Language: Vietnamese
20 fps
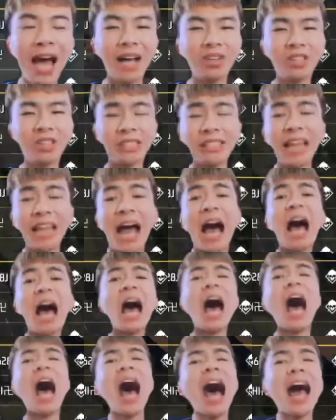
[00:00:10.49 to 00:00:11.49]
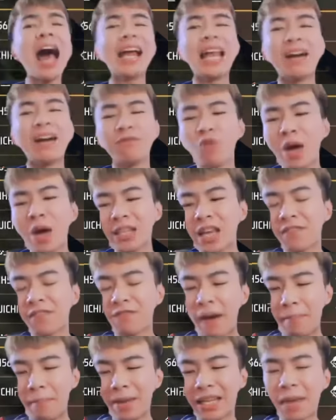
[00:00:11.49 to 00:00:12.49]
Đó chính là ai là vua nhân
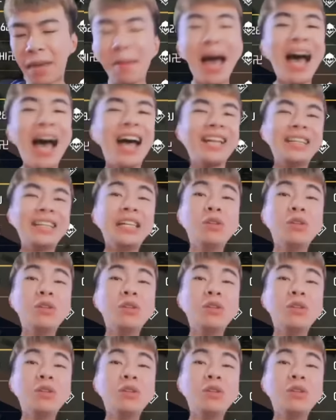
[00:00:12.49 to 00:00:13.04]
phẩm anh em ạ.